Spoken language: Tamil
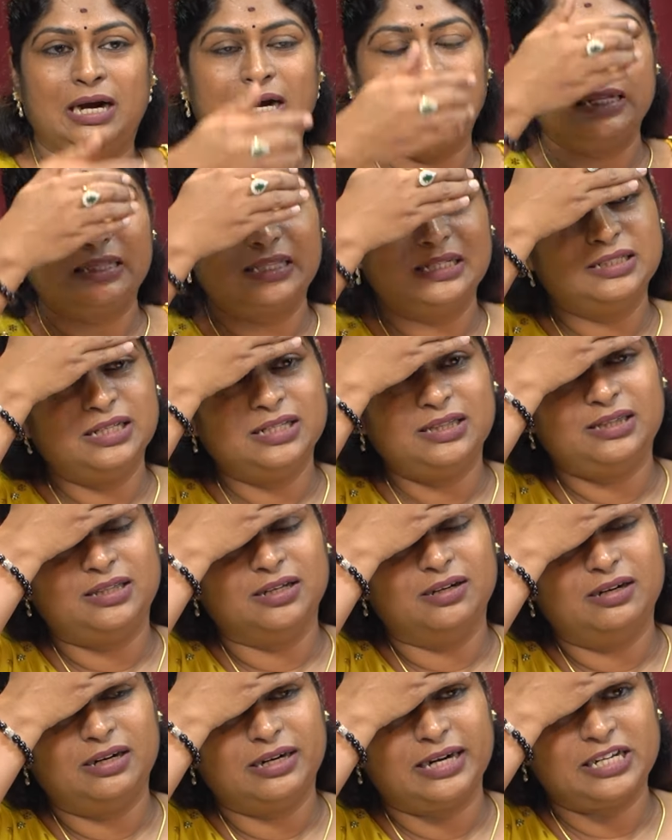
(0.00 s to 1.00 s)
அடுத்தது
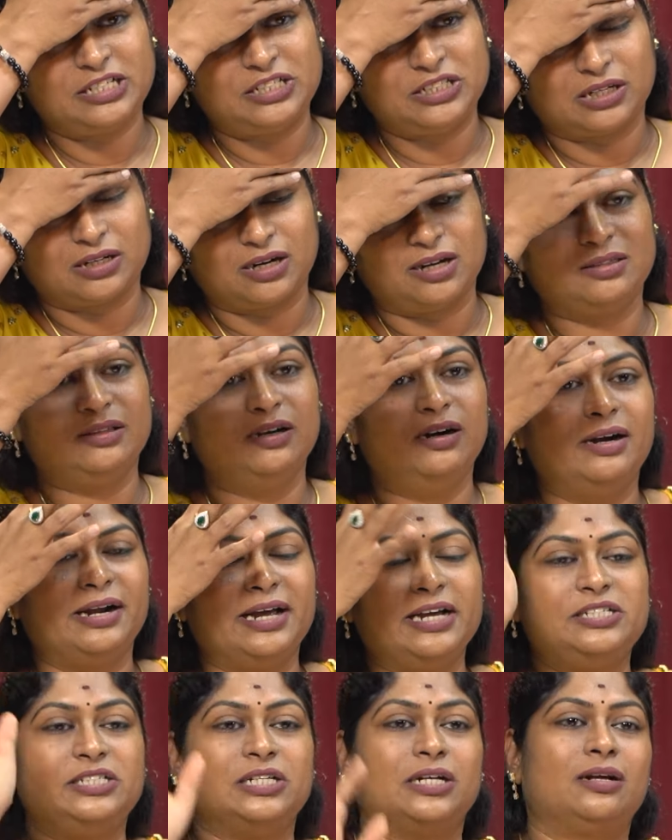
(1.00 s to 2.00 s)
தேர்ட் ஐ சக்ரா தேர்ட்
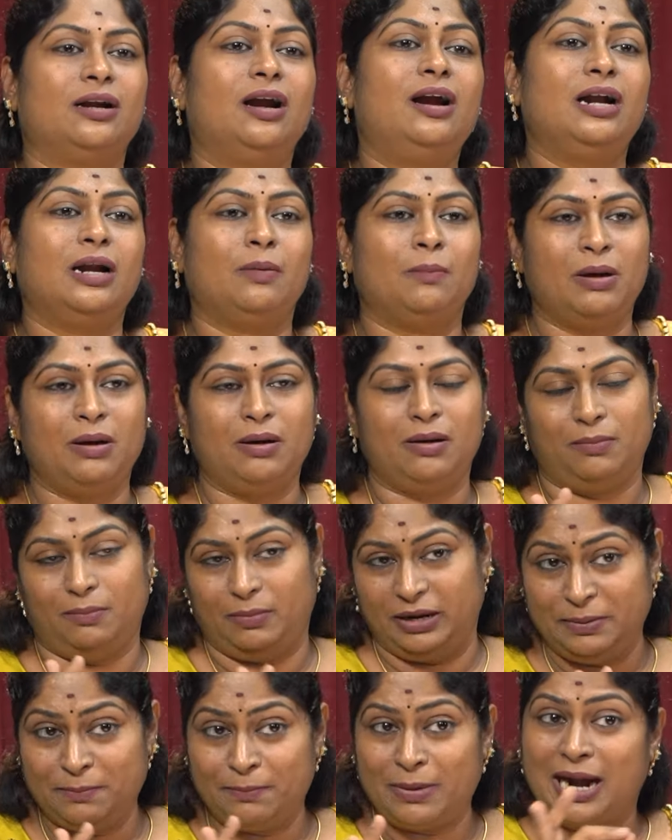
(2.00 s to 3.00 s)
ஐ சக்ரா நம்ம
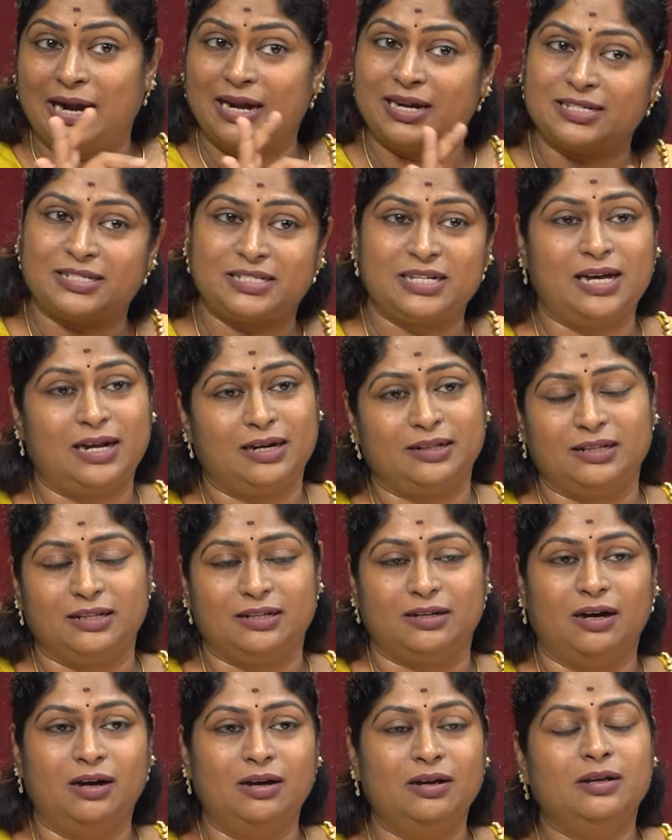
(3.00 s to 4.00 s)
இம்பேலன்ஸ்டாக
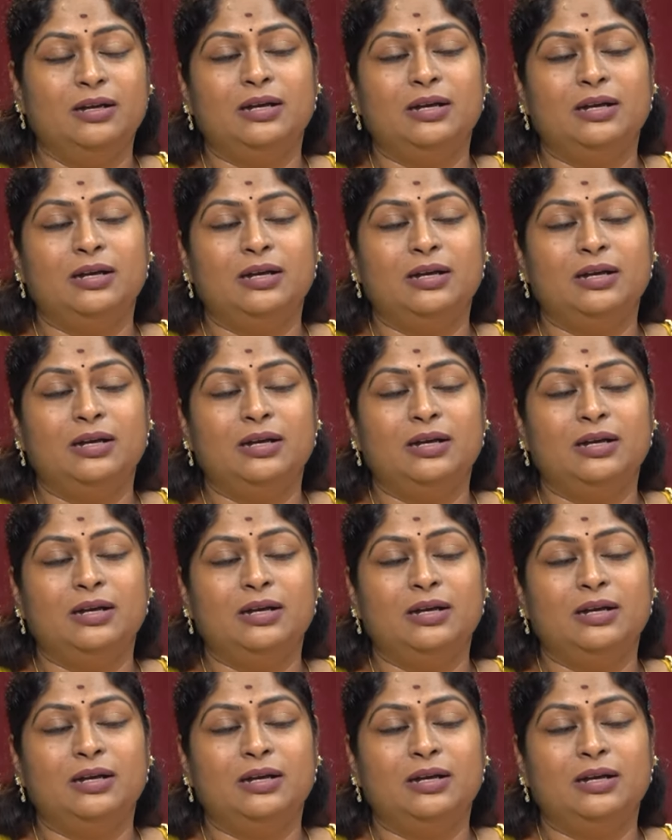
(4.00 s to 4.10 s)
இருந்ததுன்னா